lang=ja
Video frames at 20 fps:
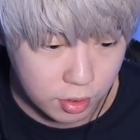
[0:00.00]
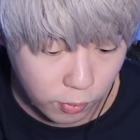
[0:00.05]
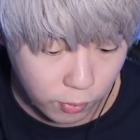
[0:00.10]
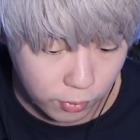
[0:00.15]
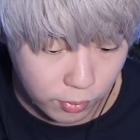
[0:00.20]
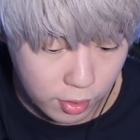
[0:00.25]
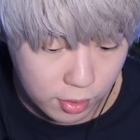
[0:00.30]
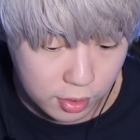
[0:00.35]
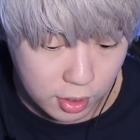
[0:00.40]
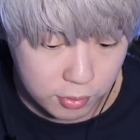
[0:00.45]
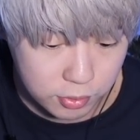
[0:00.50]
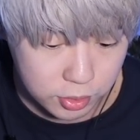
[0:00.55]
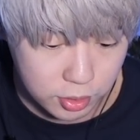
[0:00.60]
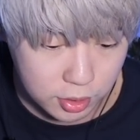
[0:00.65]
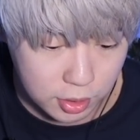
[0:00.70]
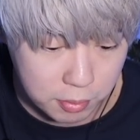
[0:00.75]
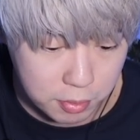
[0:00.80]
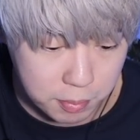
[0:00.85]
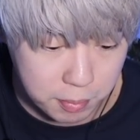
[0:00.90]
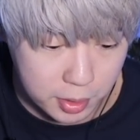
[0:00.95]
このアカウント
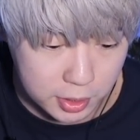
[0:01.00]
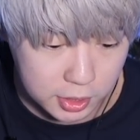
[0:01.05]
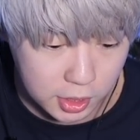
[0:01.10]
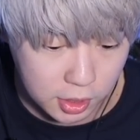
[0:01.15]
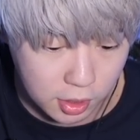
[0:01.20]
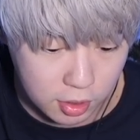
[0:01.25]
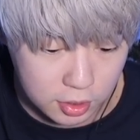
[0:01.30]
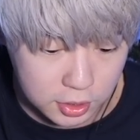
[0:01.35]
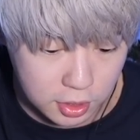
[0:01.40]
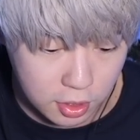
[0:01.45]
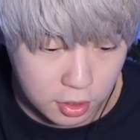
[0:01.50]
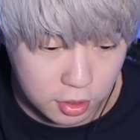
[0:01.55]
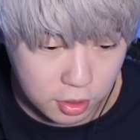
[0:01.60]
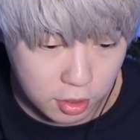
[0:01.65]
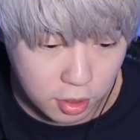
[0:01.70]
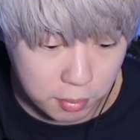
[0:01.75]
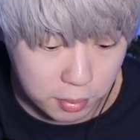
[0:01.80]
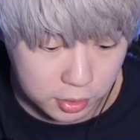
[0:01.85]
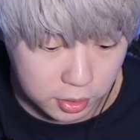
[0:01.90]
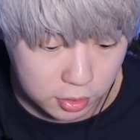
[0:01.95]
で多分正隆さん1
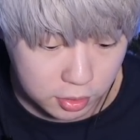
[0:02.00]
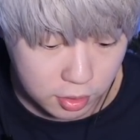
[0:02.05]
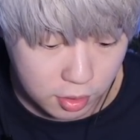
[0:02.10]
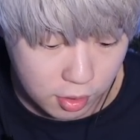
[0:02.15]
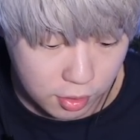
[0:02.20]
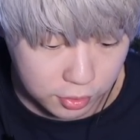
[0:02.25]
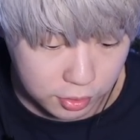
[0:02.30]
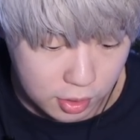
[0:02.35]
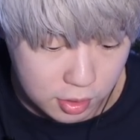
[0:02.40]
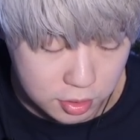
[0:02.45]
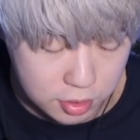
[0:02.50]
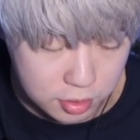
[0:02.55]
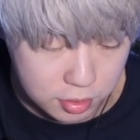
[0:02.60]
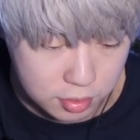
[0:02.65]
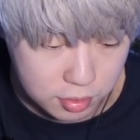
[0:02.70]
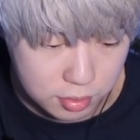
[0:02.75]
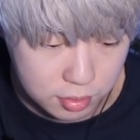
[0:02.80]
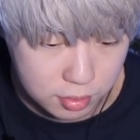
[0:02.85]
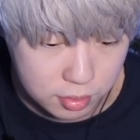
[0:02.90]
回も当たってなかったはず、